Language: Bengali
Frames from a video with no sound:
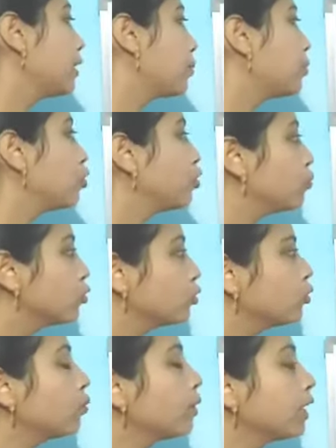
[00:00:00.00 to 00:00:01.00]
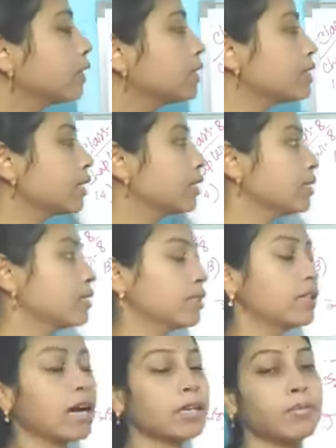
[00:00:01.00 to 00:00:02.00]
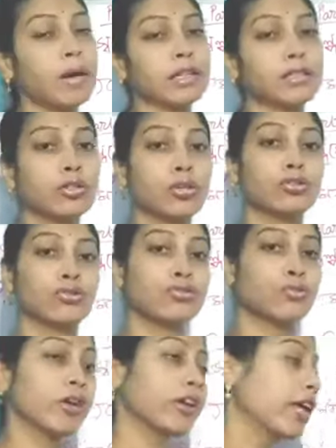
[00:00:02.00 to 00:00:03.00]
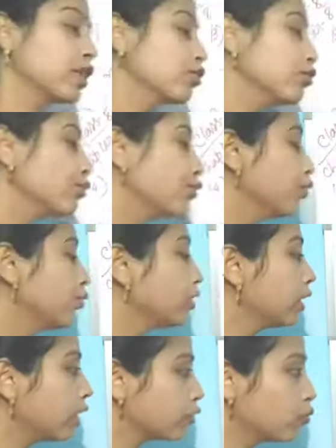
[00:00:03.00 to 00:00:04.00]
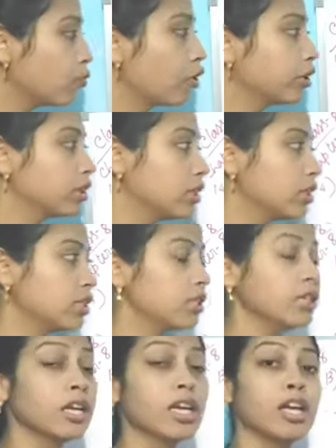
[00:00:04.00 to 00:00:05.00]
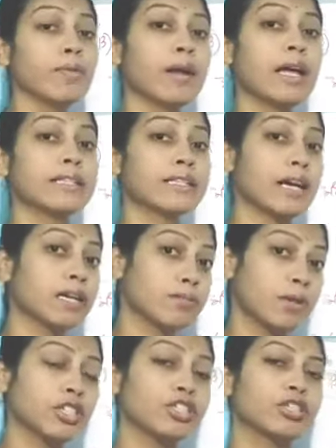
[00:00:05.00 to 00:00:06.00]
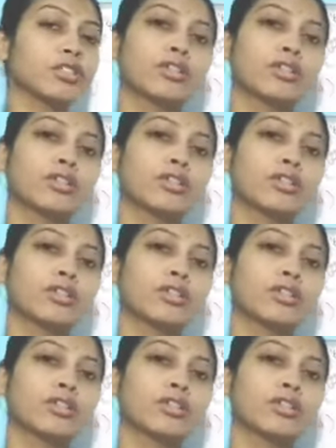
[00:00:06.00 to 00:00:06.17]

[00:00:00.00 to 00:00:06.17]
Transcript: তারপর হলো মধ্যমেয়াদি জাতের যে ধান পাকতে কত সময় নেয় একশো ষোলো থেকে একশো পঁয়ত্রিশ দিন প্রায় চার মাস